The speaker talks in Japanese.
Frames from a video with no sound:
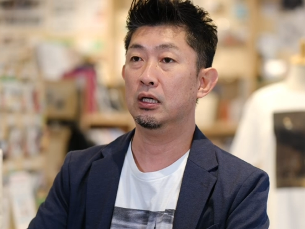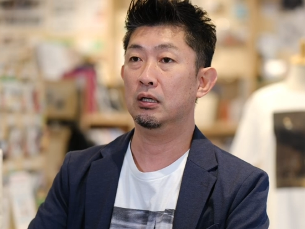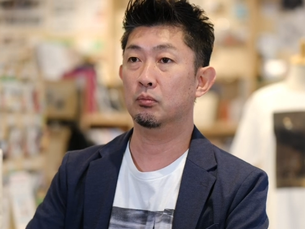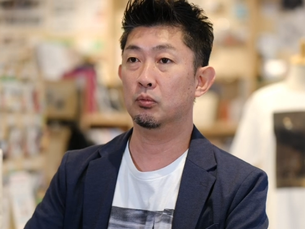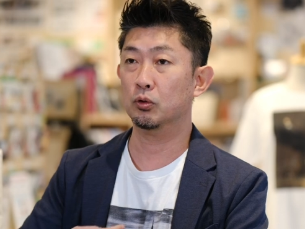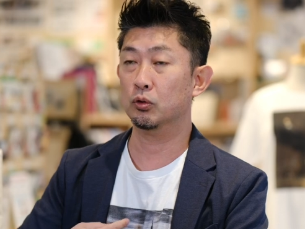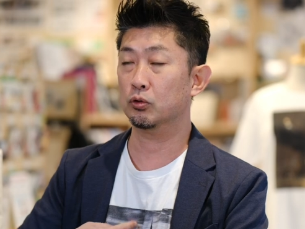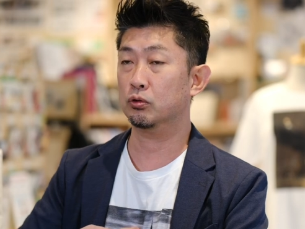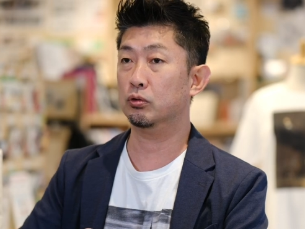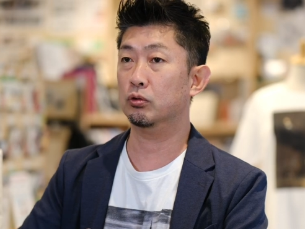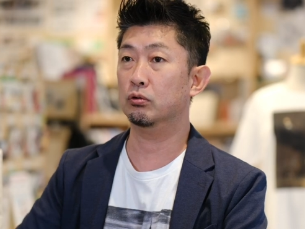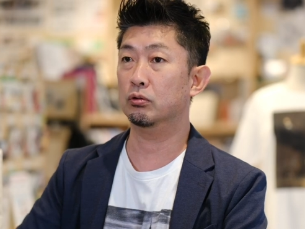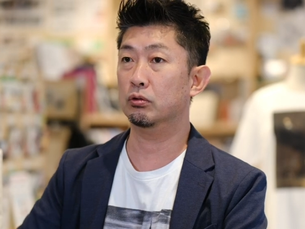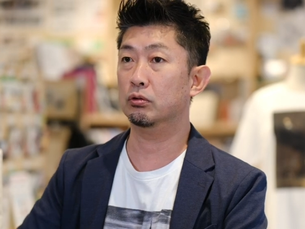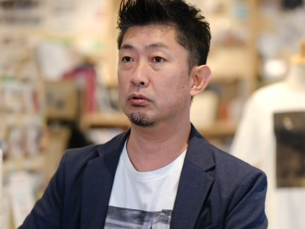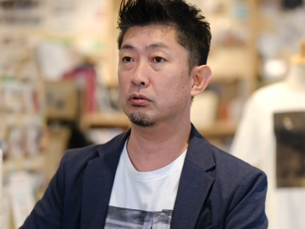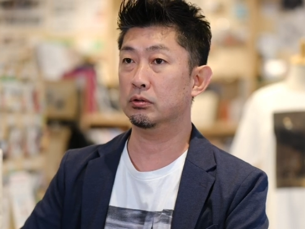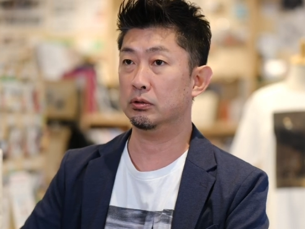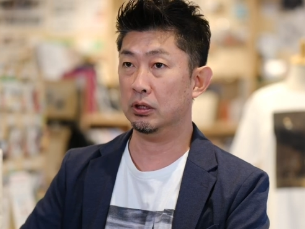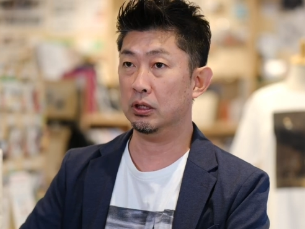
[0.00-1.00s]

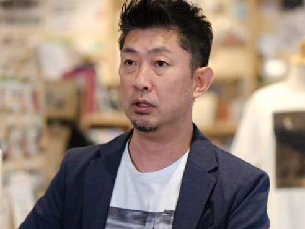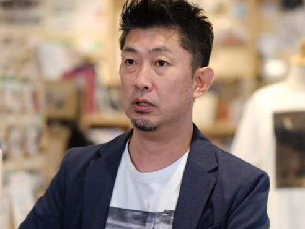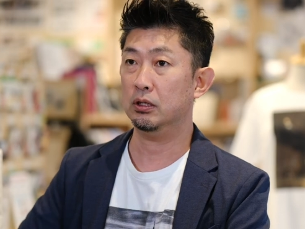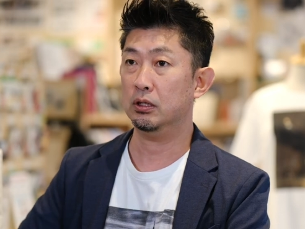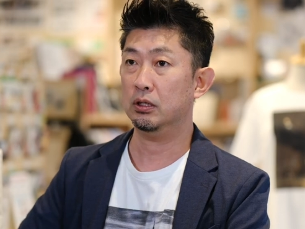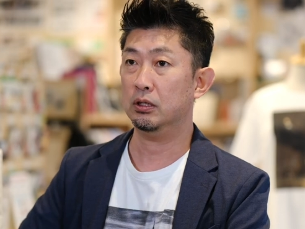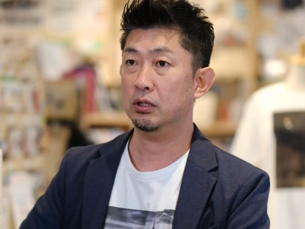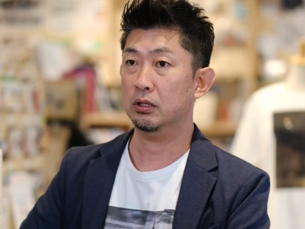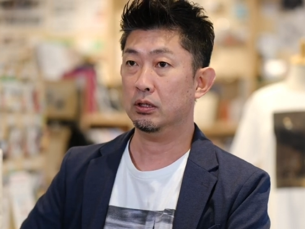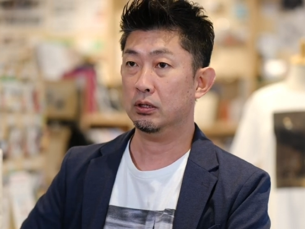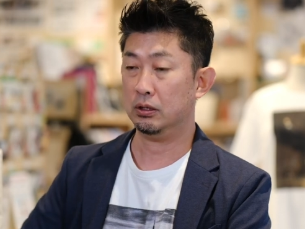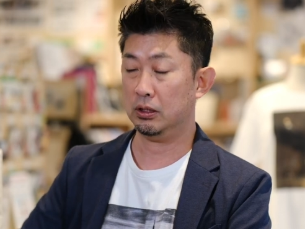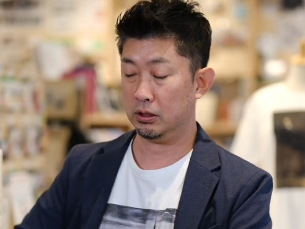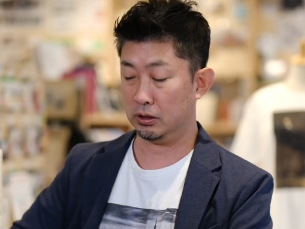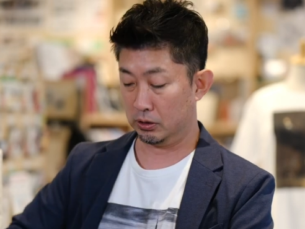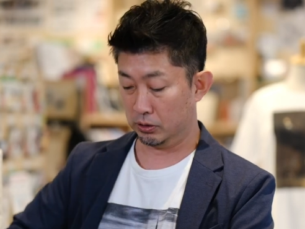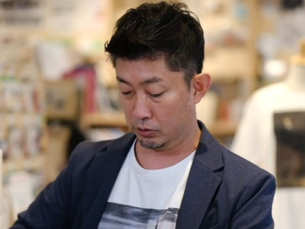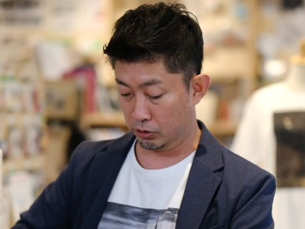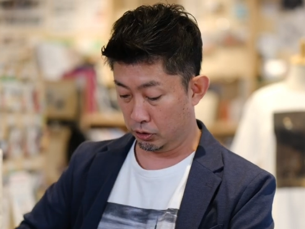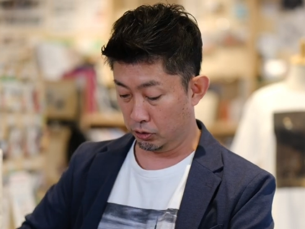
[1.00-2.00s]
モノクロね
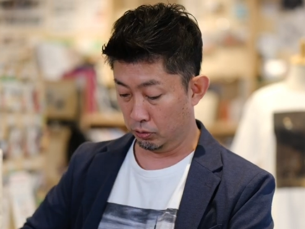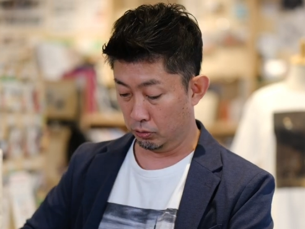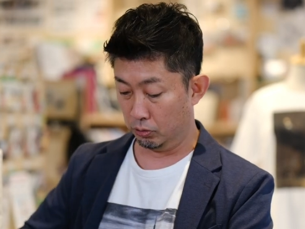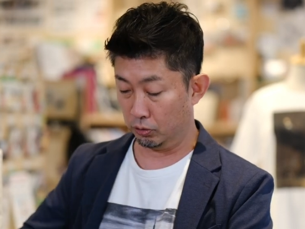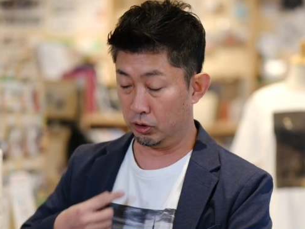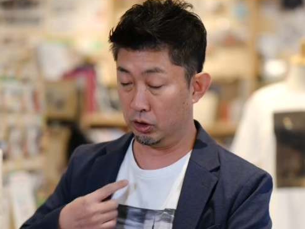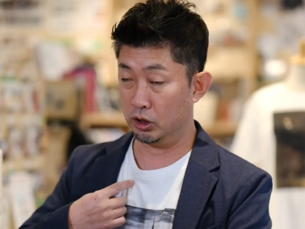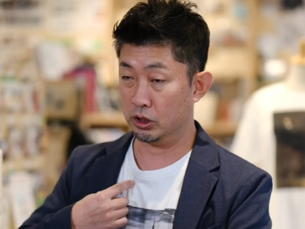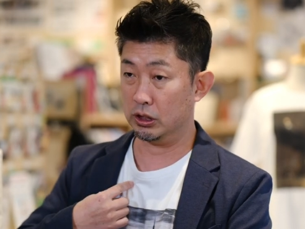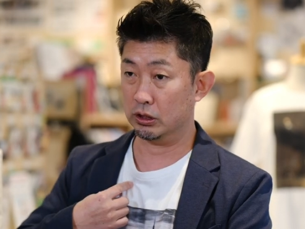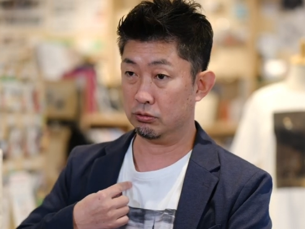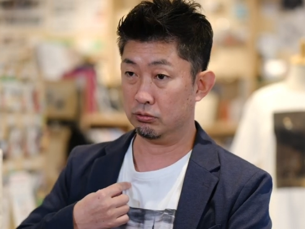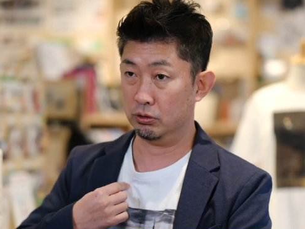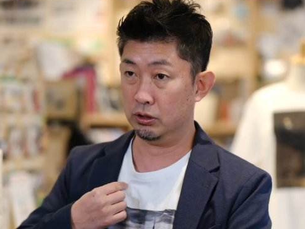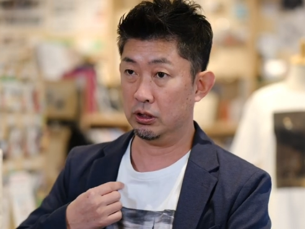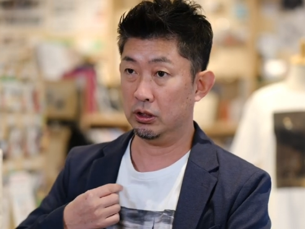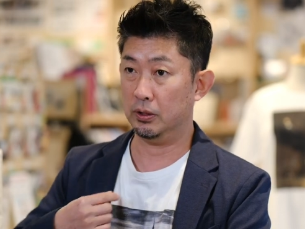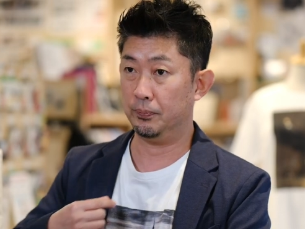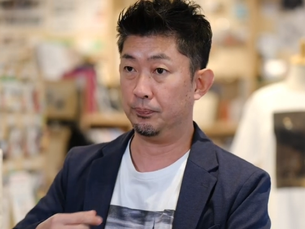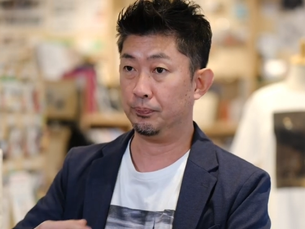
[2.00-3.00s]
で白の T シャツ
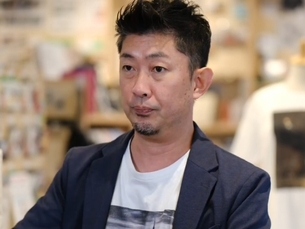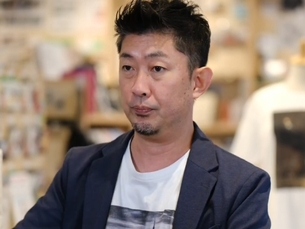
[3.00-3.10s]
に